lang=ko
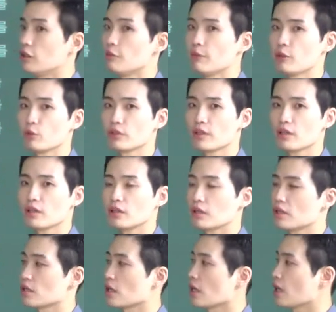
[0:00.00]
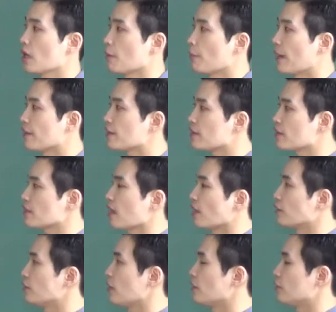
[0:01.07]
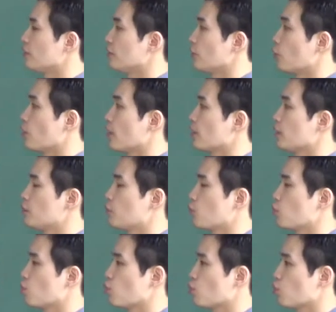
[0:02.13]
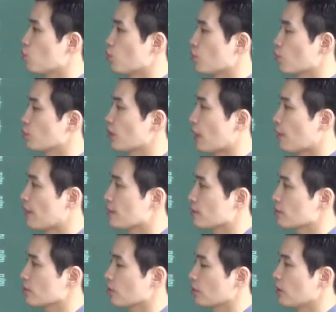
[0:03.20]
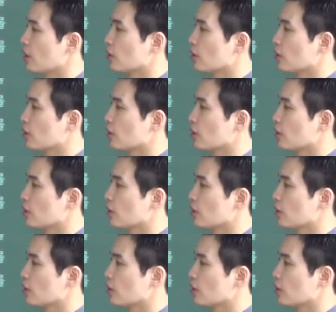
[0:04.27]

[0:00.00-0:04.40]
의미로 생각을 하자. 많지 않은 애들이 영화를 보려고 남아 있었어.